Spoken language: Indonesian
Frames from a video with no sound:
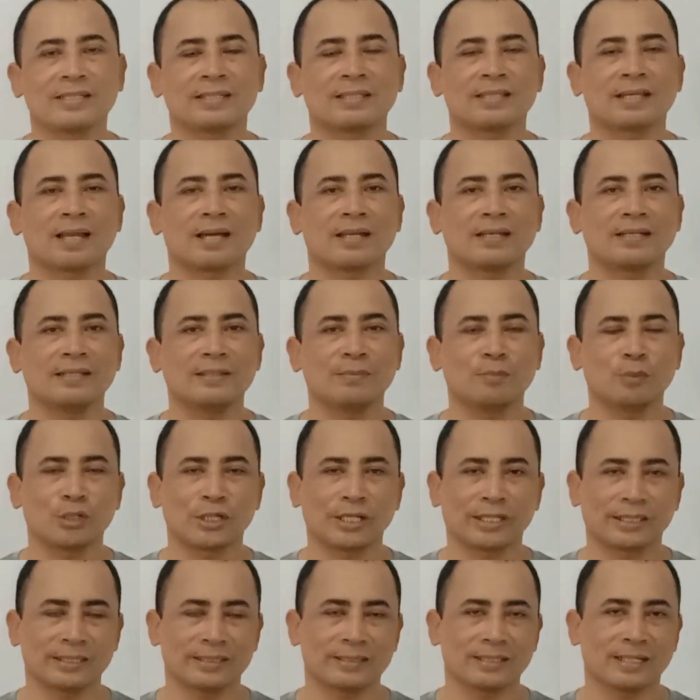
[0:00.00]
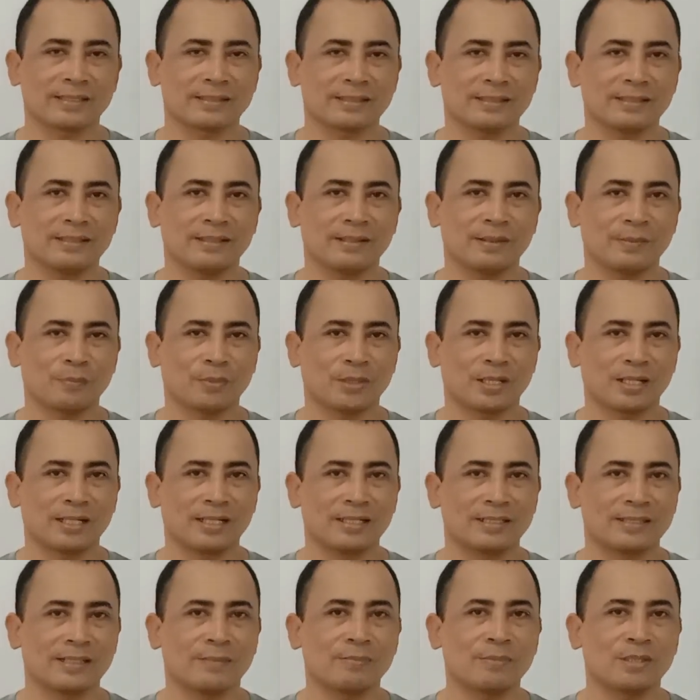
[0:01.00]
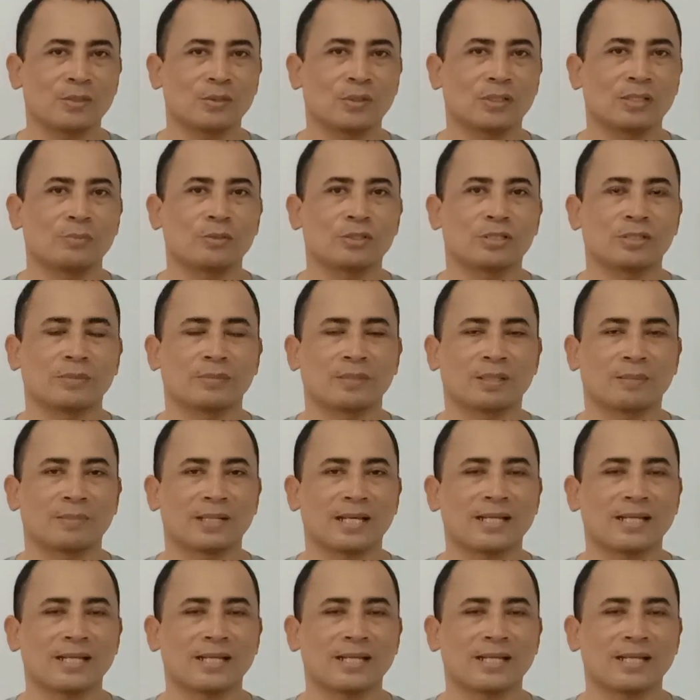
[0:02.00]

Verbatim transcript: setelah dimonetisasi pada Desember 2019.